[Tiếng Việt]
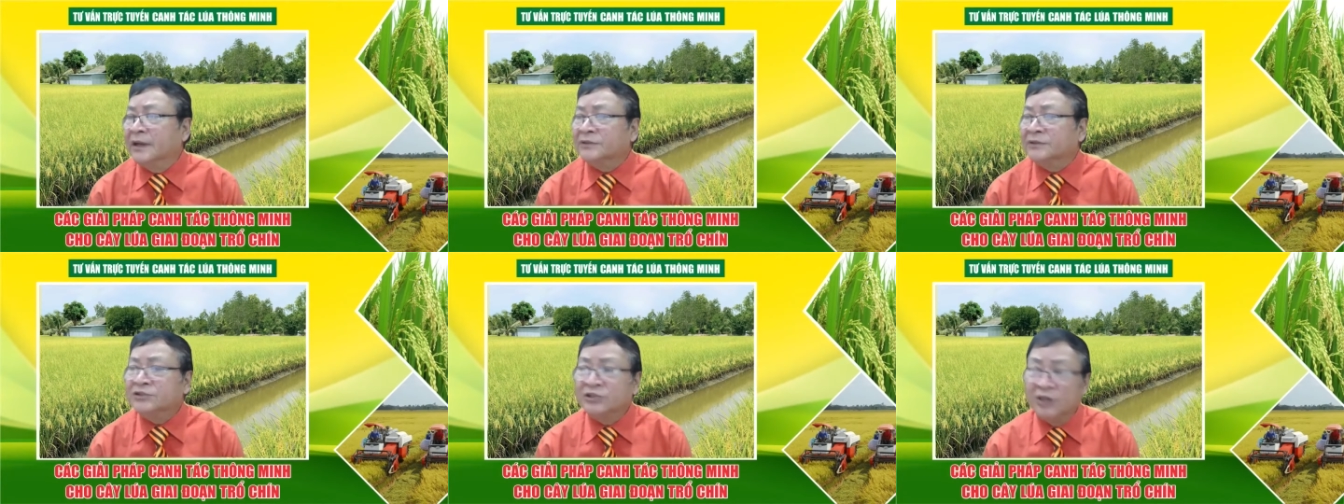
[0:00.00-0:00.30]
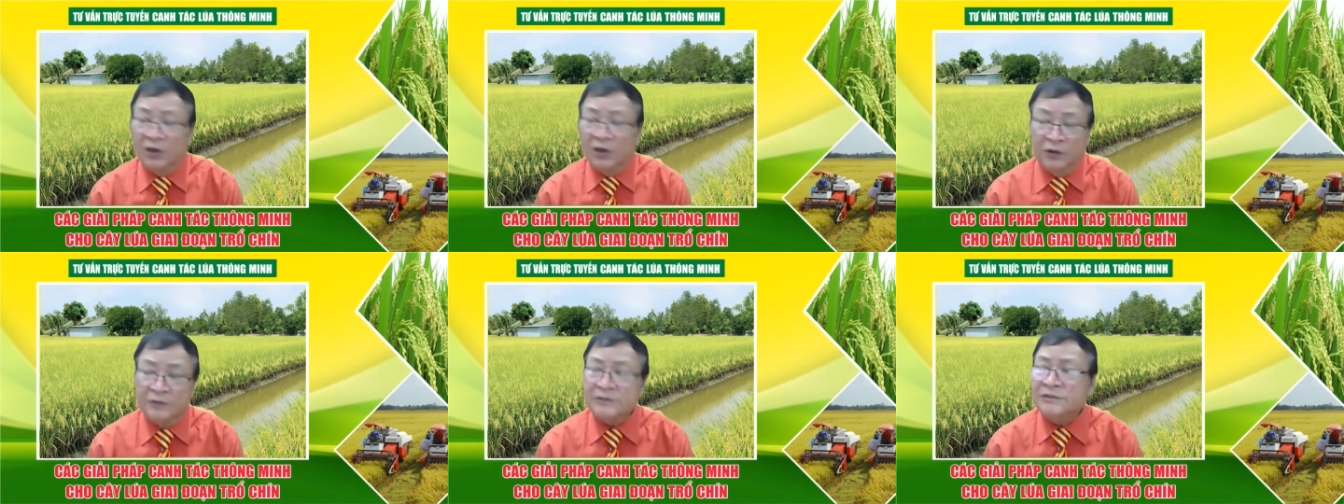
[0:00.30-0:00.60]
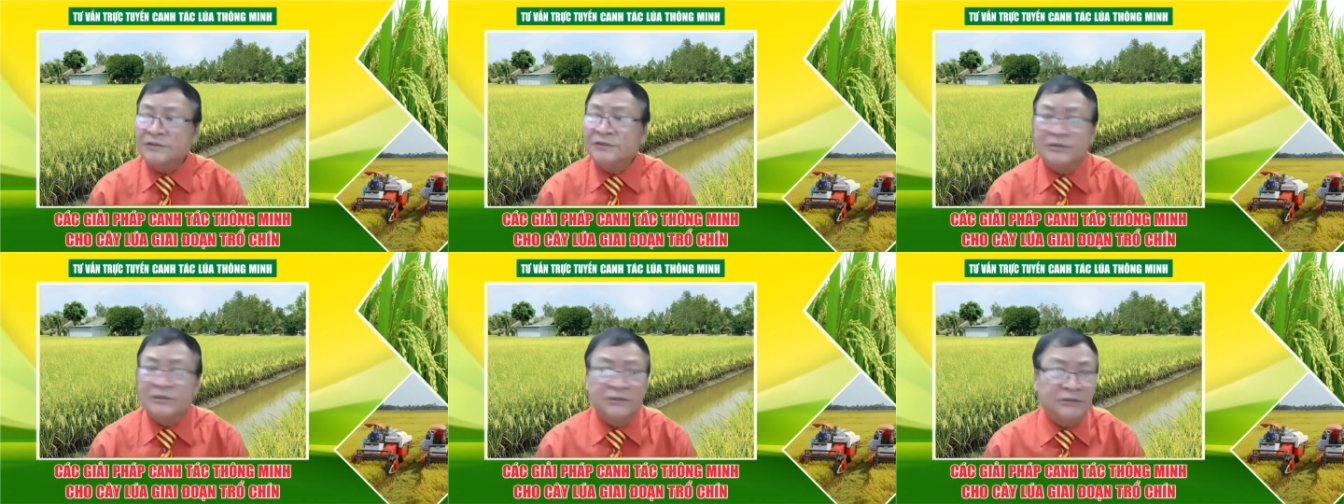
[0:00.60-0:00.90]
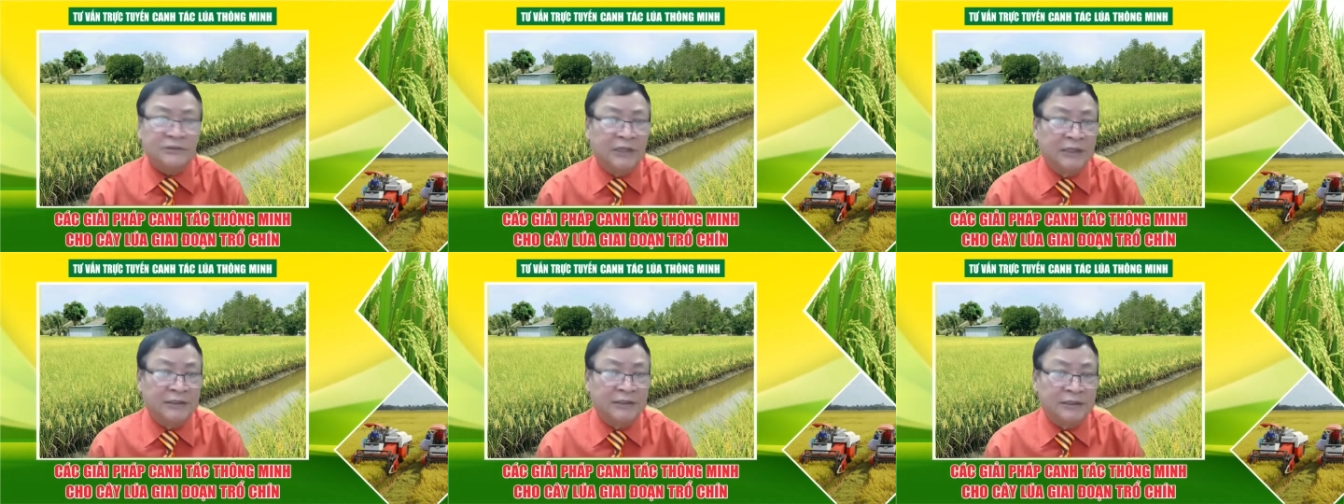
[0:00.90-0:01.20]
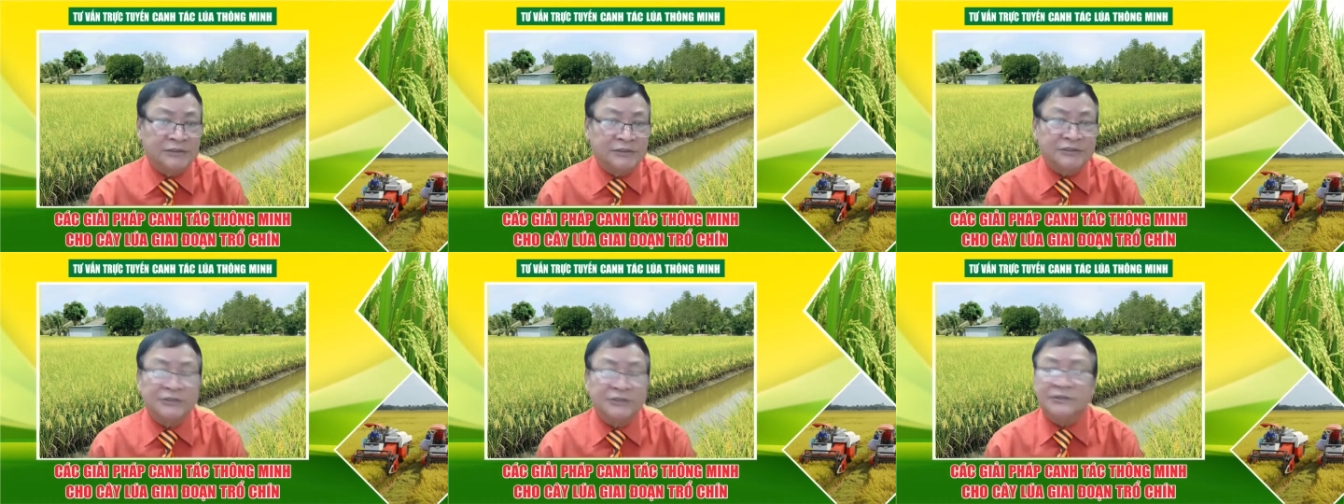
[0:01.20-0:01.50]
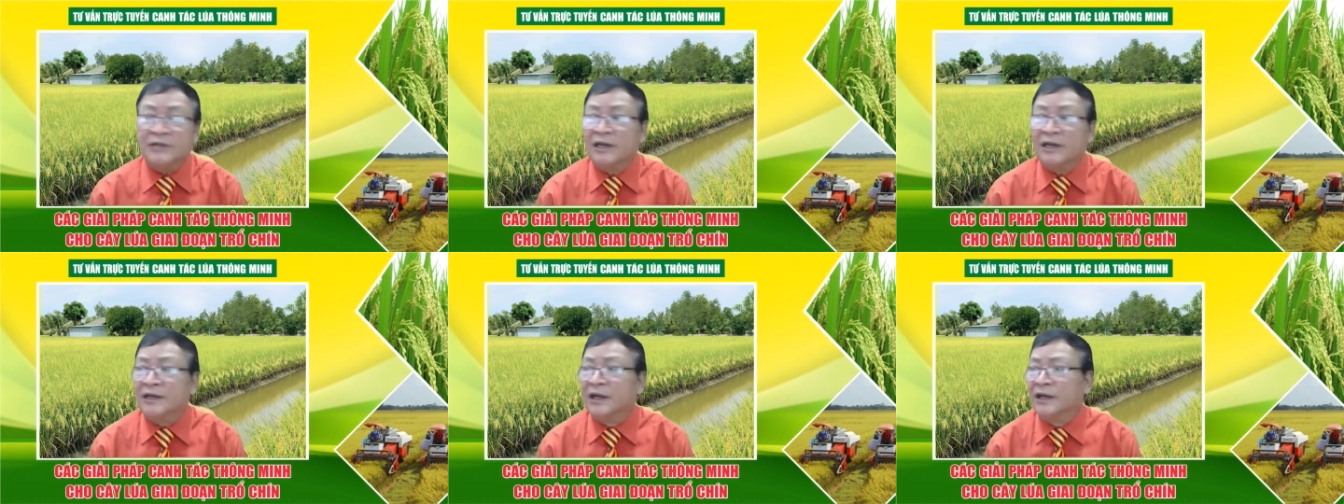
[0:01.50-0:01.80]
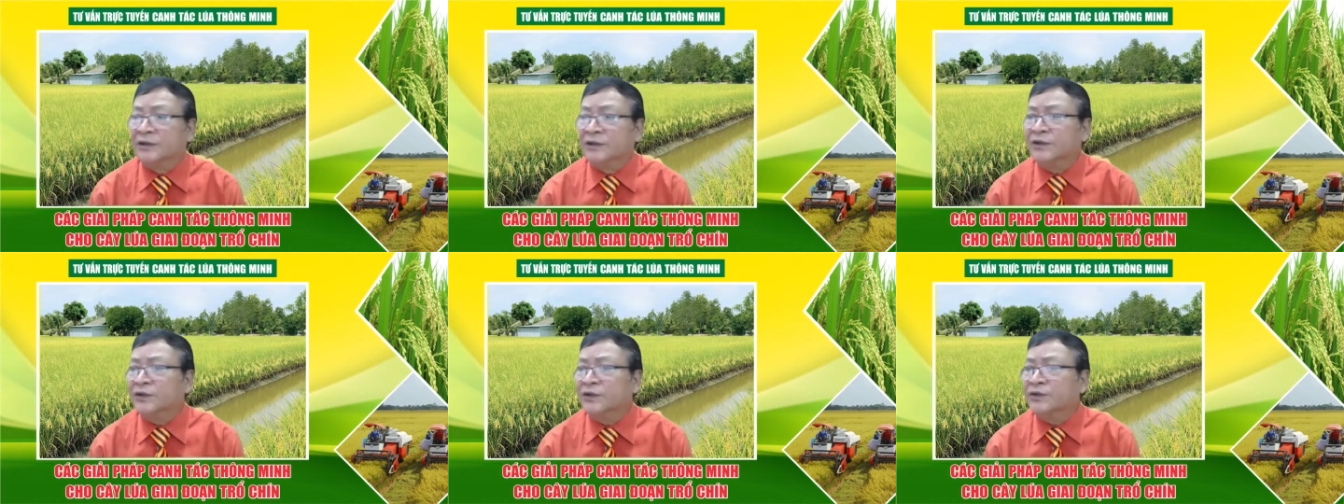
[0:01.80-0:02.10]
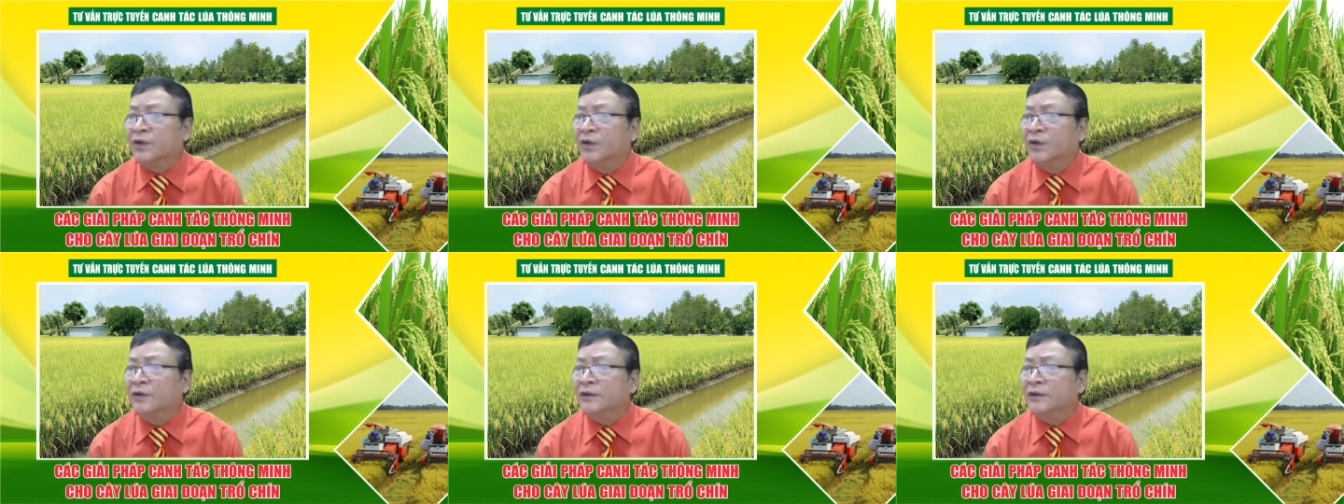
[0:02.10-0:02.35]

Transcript: À, xin lỗi, trước tiên là xin trả lời cho